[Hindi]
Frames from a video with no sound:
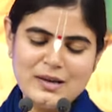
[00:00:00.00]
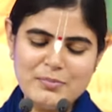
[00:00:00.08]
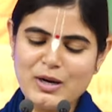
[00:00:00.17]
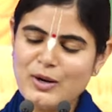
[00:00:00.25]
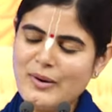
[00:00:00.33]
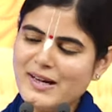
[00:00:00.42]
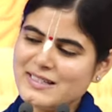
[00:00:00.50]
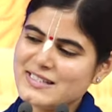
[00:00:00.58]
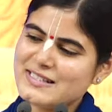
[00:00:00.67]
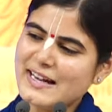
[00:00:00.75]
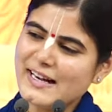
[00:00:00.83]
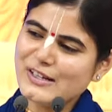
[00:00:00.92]
भगवान
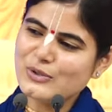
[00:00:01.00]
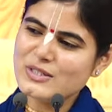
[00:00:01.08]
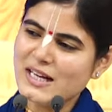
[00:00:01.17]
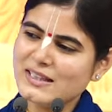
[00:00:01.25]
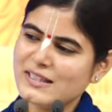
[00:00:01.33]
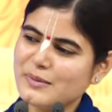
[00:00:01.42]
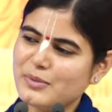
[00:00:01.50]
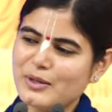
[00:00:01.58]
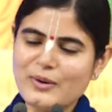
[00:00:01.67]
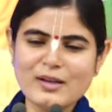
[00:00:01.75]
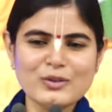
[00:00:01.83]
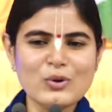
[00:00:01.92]
साइड हो जाते हैं
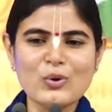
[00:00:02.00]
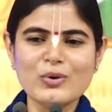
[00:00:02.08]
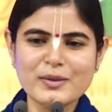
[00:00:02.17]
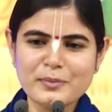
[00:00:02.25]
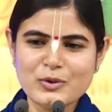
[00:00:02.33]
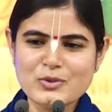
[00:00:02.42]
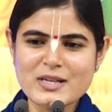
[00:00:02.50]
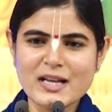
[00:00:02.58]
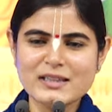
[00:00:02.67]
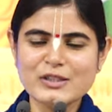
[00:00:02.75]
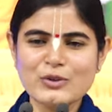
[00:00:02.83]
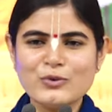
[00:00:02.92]
भगवान कोने में हो
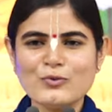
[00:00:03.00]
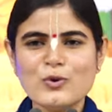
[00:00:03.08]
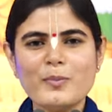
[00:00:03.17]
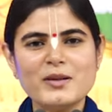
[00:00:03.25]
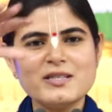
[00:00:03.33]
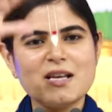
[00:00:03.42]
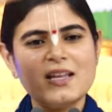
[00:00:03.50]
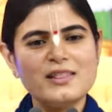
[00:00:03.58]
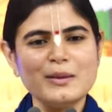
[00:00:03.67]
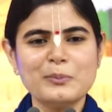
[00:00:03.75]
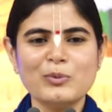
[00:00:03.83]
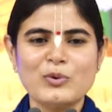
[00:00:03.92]
जाते हैं और वो बन
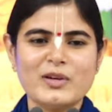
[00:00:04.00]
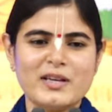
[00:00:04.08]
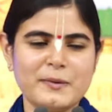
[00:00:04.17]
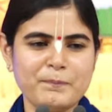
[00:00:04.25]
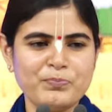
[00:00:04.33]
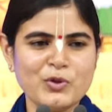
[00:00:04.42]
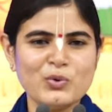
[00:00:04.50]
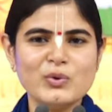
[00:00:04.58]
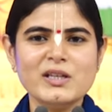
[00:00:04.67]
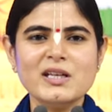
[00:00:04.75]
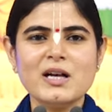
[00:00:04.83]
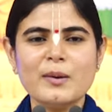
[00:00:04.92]
जाते हैं मुख्य
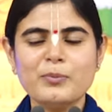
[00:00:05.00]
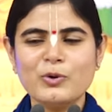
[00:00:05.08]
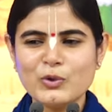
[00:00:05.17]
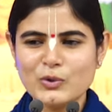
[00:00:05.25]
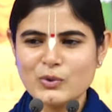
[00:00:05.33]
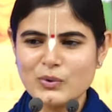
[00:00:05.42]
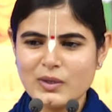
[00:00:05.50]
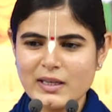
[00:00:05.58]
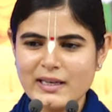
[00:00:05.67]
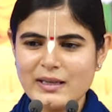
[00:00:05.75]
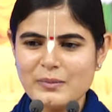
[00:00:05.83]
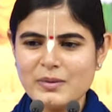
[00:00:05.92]
उन्हीं का फोटो
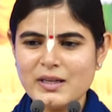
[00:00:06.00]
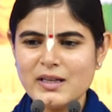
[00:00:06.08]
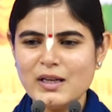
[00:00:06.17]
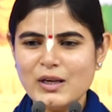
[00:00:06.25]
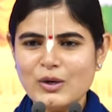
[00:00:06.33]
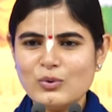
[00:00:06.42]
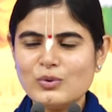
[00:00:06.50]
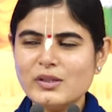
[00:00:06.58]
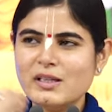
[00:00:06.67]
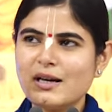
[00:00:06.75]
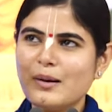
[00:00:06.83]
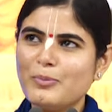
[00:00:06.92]
गले में
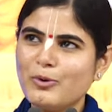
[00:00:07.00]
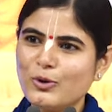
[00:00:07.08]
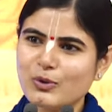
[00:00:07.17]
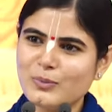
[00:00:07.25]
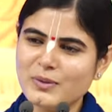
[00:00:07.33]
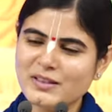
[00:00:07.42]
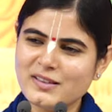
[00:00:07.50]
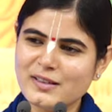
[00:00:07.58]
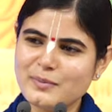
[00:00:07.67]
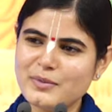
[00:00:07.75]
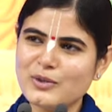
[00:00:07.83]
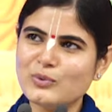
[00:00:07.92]
उन्हीं का फोटो
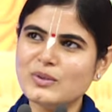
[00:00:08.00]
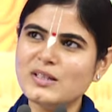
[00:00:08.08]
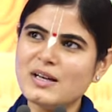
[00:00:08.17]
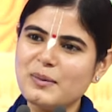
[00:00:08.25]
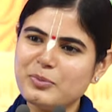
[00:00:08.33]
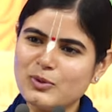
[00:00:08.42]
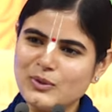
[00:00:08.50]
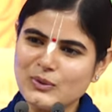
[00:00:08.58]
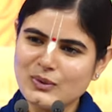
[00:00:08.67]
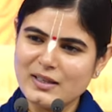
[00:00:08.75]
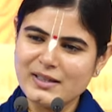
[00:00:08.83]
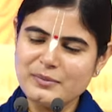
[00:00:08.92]
मंदिर में उन्हीं का
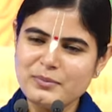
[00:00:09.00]
फोटो घर